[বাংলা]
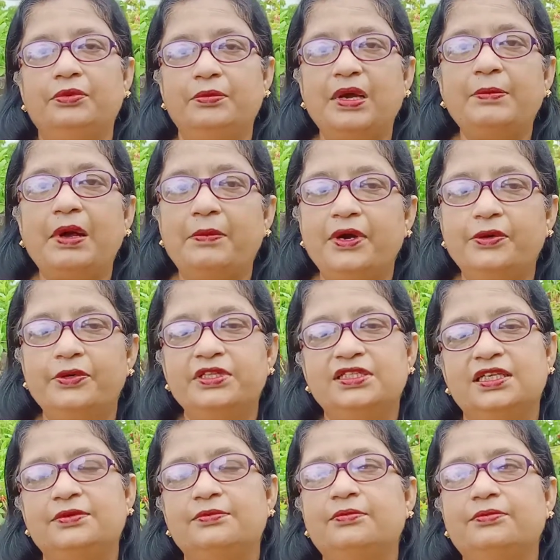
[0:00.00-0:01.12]
বা বাবা
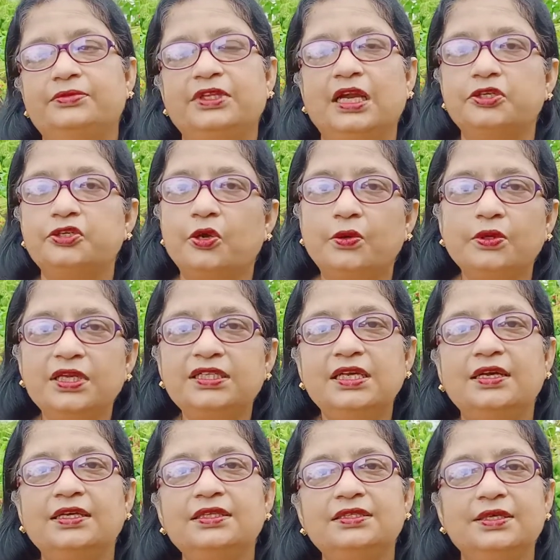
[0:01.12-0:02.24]
হয়েছেন তারা সকলেই
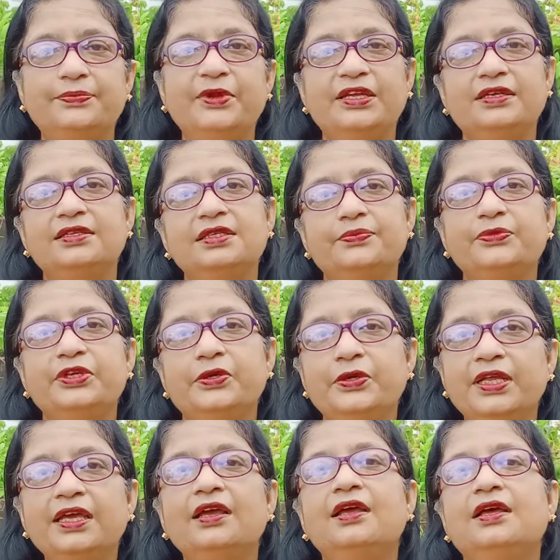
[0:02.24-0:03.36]
জানেন যে প্রেগনেন্সি
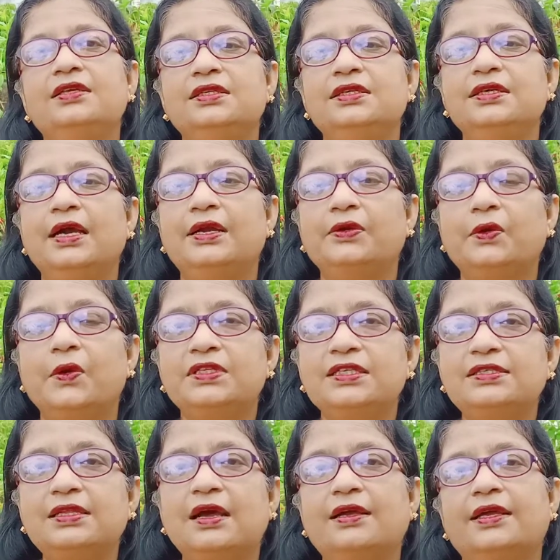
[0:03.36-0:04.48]
পিরিয়ডে যিনি
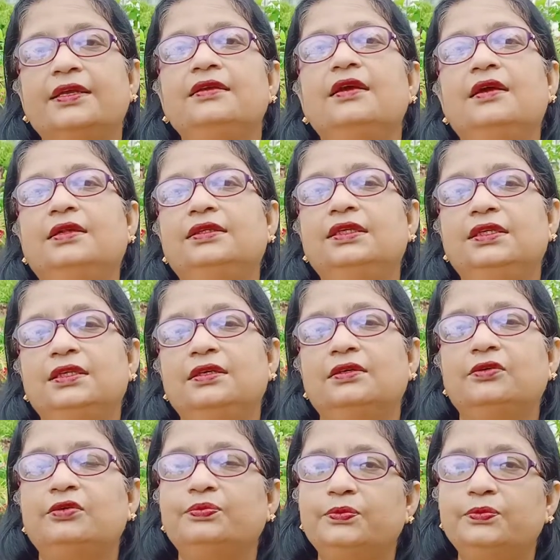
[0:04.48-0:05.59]
গাইনোকোলজিস্ট থাকেন তিনি
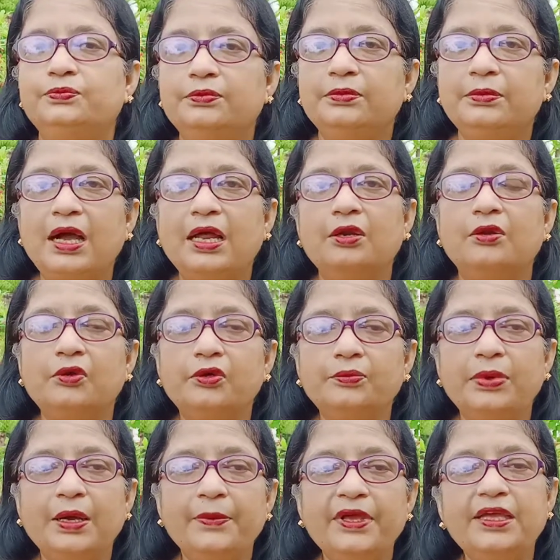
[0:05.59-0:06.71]
খুব ভালো
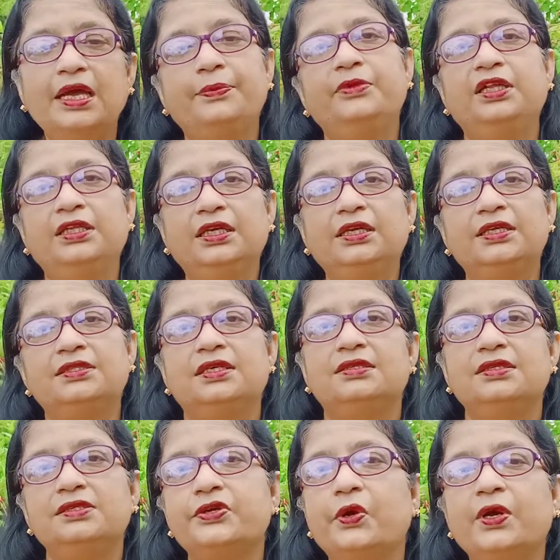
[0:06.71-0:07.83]
রকমভাবেই আপনাদেরকে
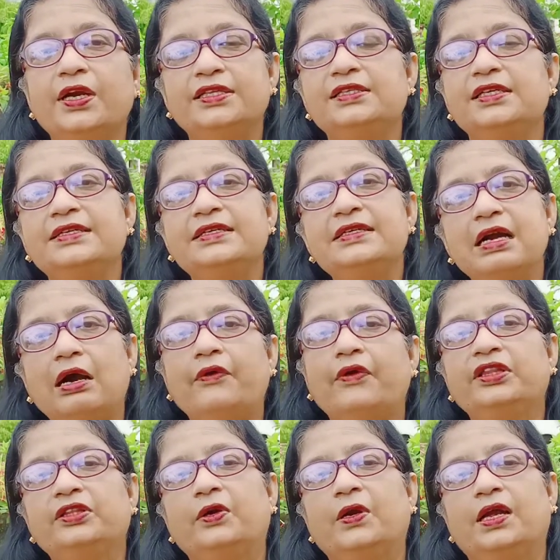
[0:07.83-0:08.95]
সাজেস্ট করেন যে কি
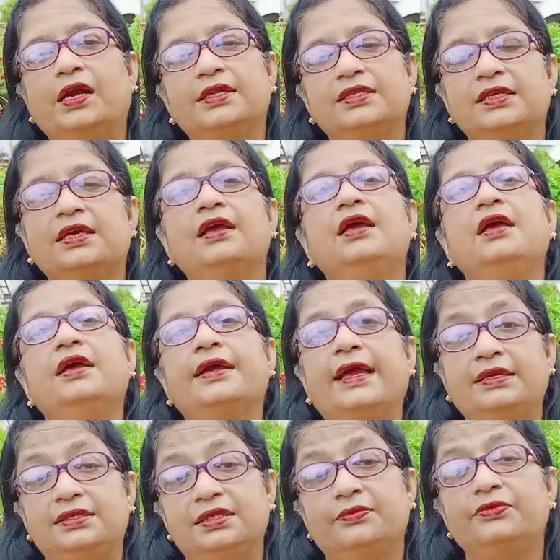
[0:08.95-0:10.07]
খাওয়ার দরকার আছে
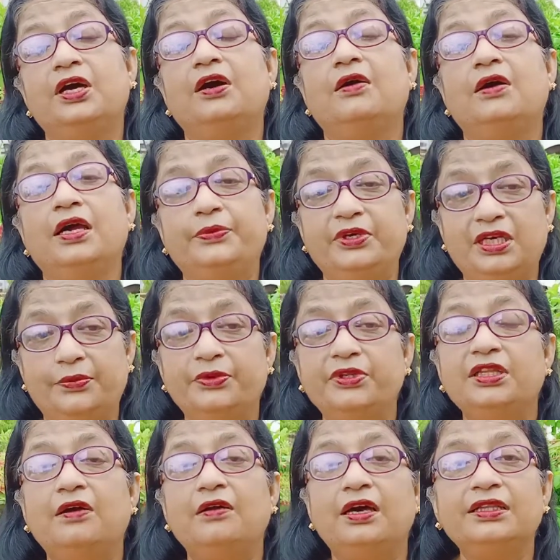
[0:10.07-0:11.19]
ক্যালসিয়াম দেওয়া হয় ভিটামিন
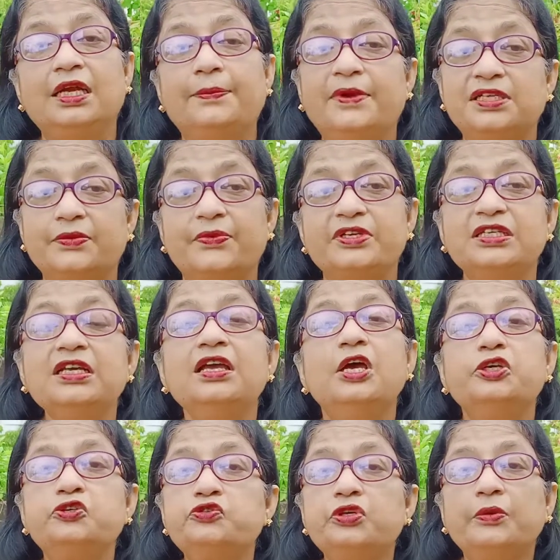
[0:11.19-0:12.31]
দেওয়া তার পাশাপাশি
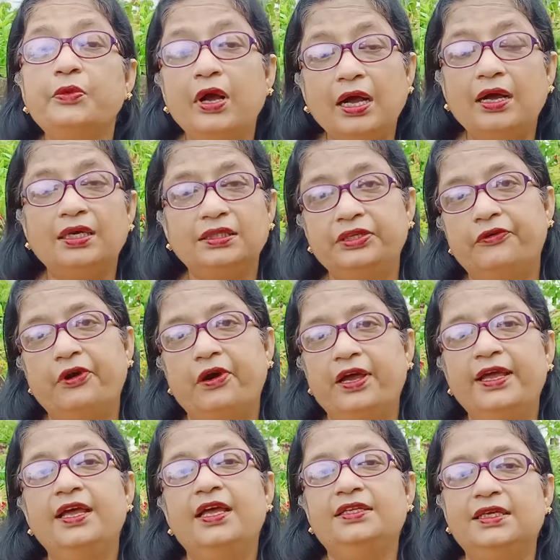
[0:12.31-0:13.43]
সুষম আহার দেওয়া
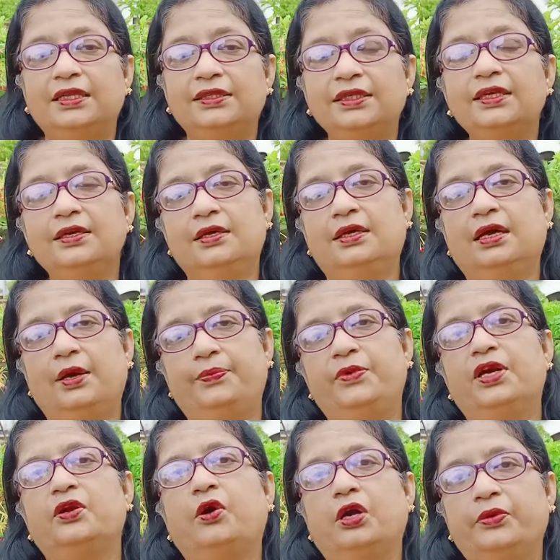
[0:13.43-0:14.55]
হয় যাতে
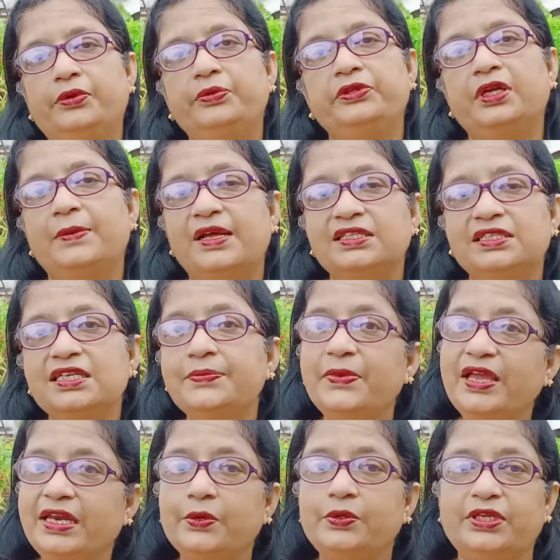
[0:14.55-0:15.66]
আপনার গর্ভের ভিতরে বাচ্চাটি
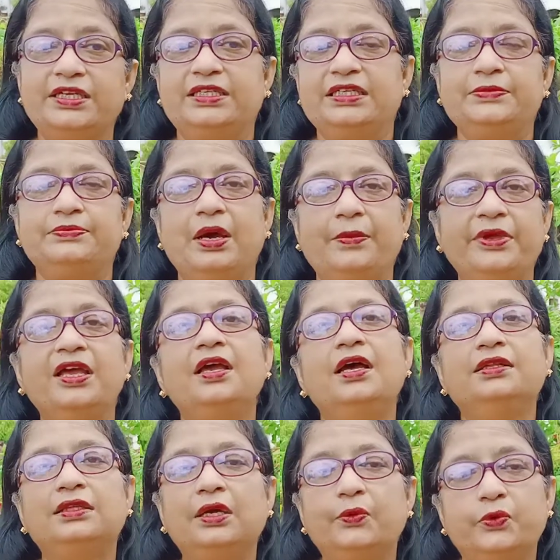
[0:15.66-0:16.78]
বেড়ে ওঠে ঠিকভাবে
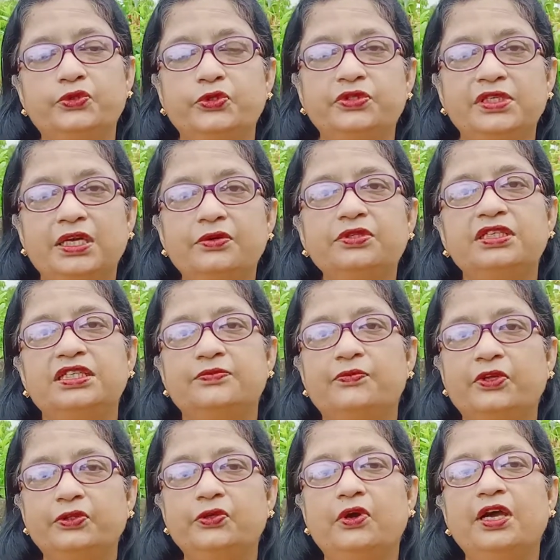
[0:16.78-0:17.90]
তার ওজন যেন ঠিক
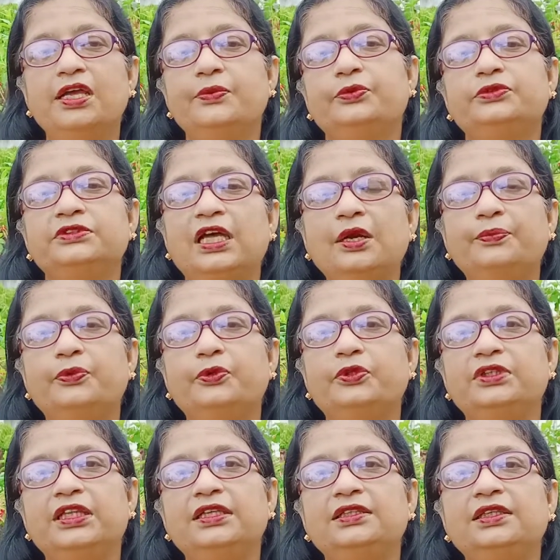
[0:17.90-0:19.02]
মতন হয় এবং তার
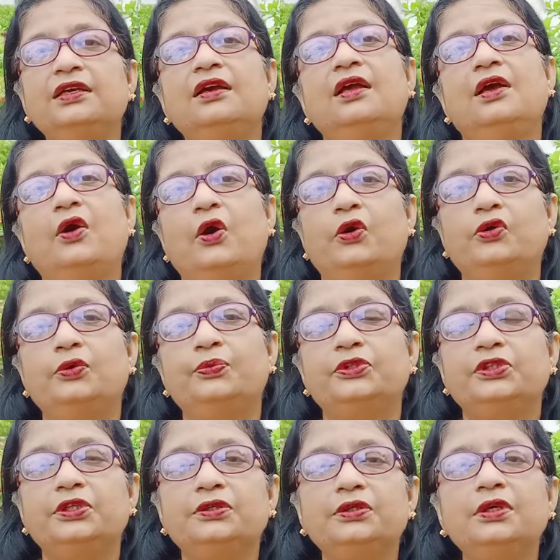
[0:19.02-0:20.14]
প্রত্যেকটি অঙ্গ
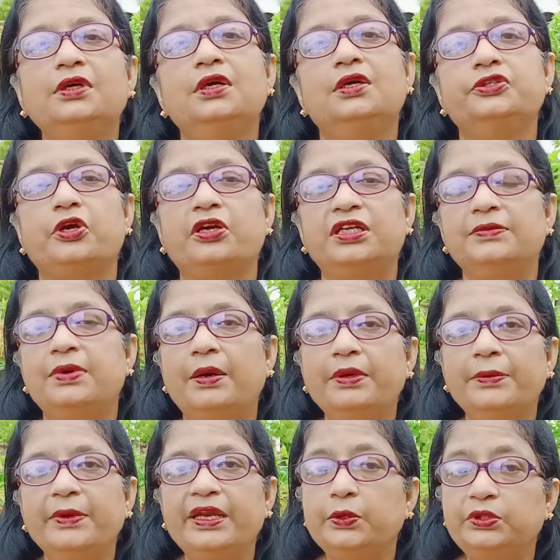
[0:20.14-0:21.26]
প্রত্যঙ্গ সঠিকভাবে
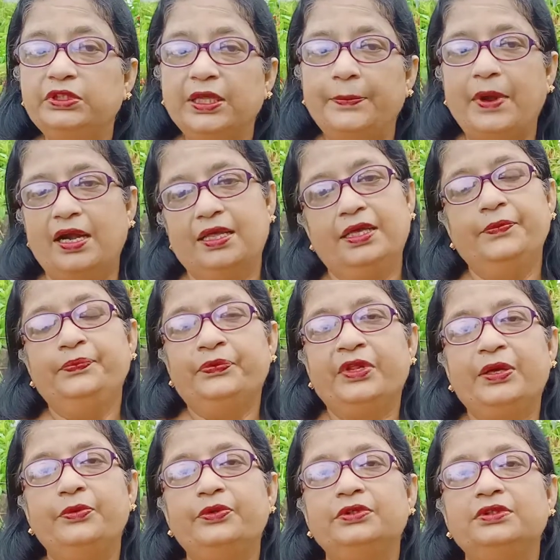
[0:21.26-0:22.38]
বেড়ে উঠতে পারে
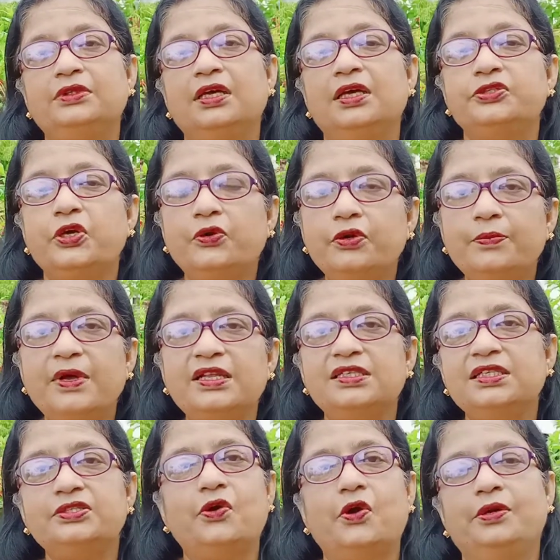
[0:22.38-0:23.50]
এবং যখন
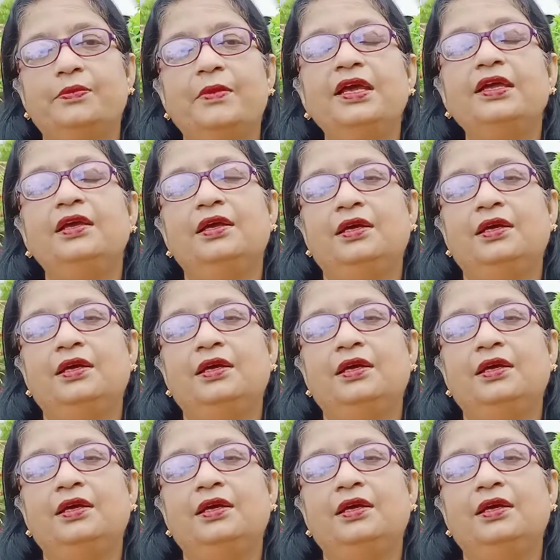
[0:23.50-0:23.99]
বাচ্চাটি জন্মায়